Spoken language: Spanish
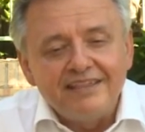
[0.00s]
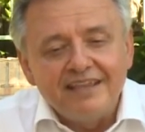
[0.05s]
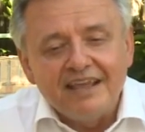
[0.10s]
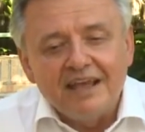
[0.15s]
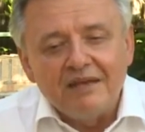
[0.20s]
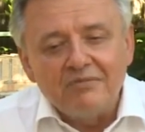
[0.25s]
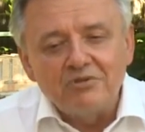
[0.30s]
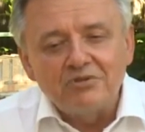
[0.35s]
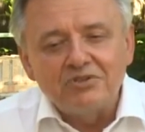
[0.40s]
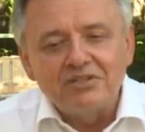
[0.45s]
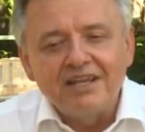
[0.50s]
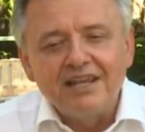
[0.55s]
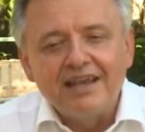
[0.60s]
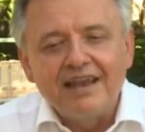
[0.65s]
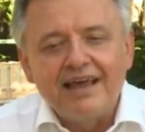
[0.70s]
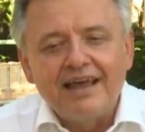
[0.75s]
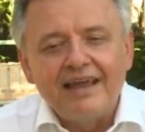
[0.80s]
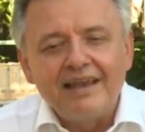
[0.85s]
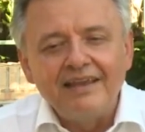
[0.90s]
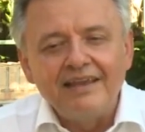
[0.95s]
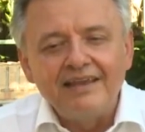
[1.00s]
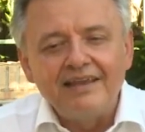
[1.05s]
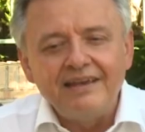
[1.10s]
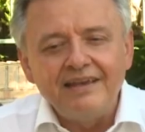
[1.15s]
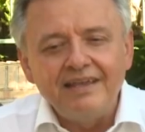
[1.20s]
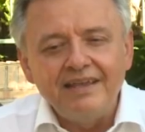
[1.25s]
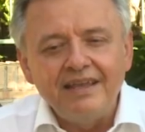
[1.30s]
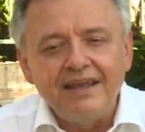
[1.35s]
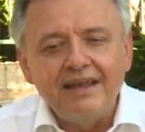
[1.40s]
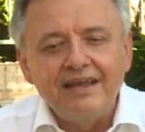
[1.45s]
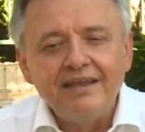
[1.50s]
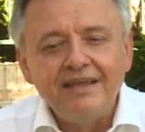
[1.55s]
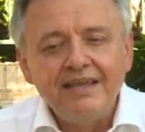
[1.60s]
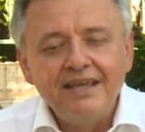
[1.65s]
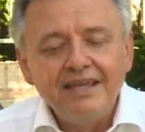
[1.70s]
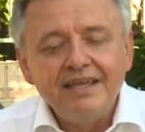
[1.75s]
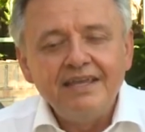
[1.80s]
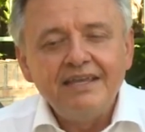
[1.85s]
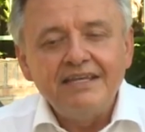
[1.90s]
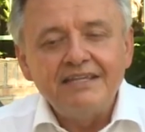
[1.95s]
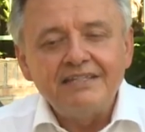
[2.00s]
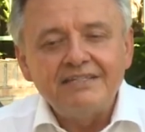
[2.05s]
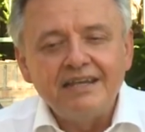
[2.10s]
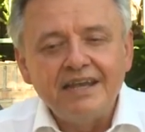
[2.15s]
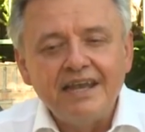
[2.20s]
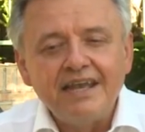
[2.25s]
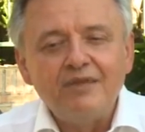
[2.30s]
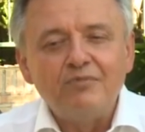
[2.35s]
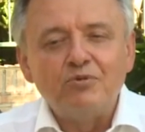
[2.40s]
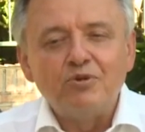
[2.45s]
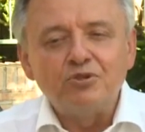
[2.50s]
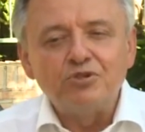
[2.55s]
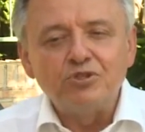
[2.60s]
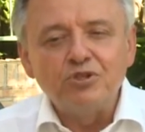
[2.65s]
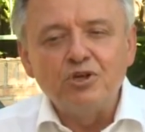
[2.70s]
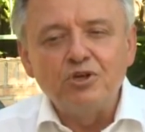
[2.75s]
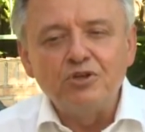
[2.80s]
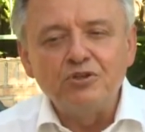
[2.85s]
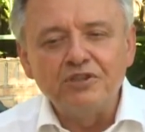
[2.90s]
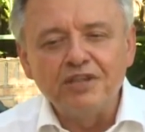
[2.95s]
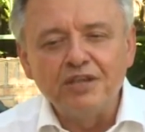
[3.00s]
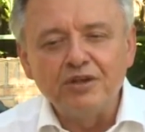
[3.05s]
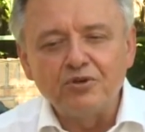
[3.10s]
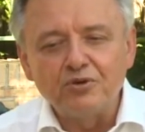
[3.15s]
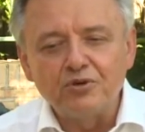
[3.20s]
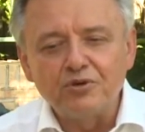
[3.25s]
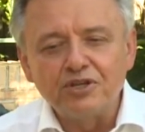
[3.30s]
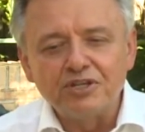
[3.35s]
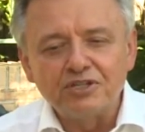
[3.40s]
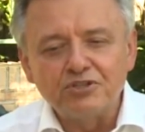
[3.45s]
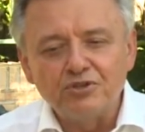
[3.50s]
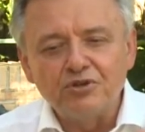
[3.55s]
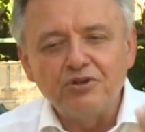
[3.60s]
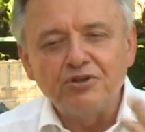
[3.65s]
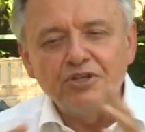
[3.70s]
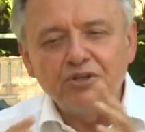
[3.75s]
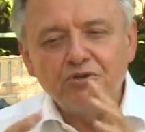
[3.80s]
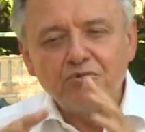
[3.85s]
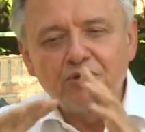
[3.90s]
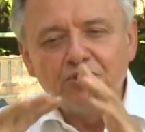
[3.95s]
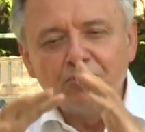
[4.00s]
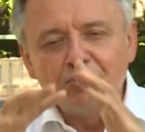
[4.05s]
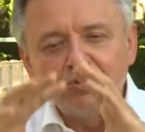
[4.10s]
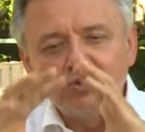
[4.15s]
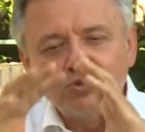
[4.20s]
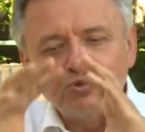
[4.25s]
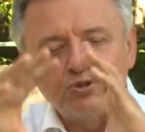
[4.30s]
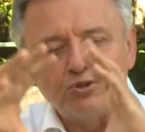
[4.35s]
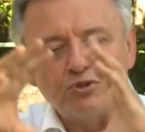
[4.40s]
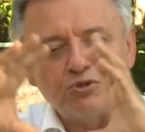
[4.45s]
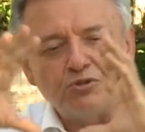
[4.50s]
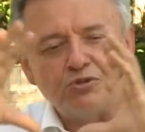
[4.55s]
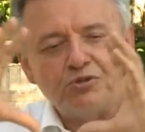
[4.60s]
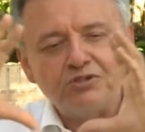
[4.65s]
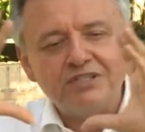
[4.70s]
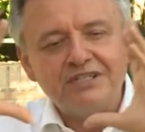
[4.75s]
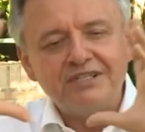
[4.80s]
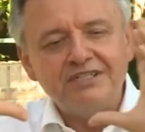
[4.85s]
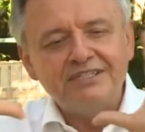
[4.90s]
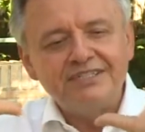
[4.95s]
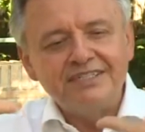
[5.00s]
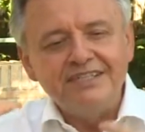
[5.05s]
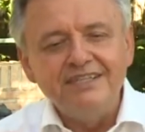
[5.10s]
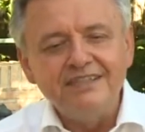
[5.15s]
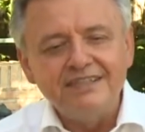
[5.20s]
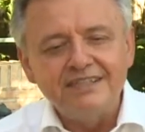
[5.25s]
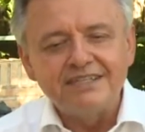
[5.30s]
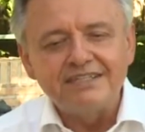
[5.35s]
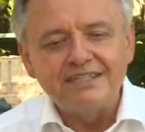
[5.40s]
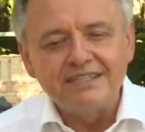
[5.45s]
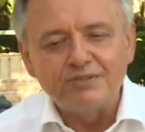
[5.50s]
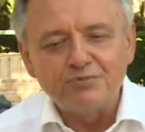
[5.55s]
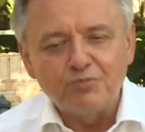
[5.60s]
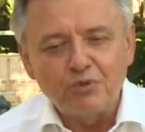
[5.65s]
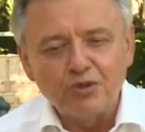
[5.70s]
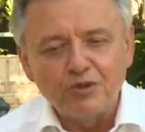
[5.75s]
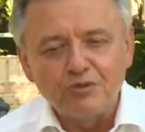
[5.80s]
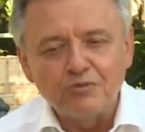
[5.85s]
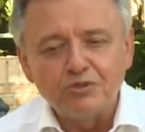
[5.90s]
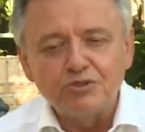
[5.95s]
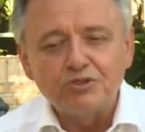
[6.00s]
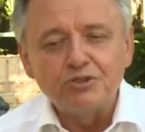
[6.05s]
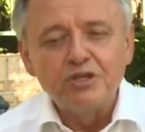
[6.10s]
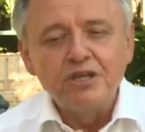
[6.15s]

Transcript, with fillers: Digamos que la alegría es la emoción del corazón y cuando nosotros en síntesis podemos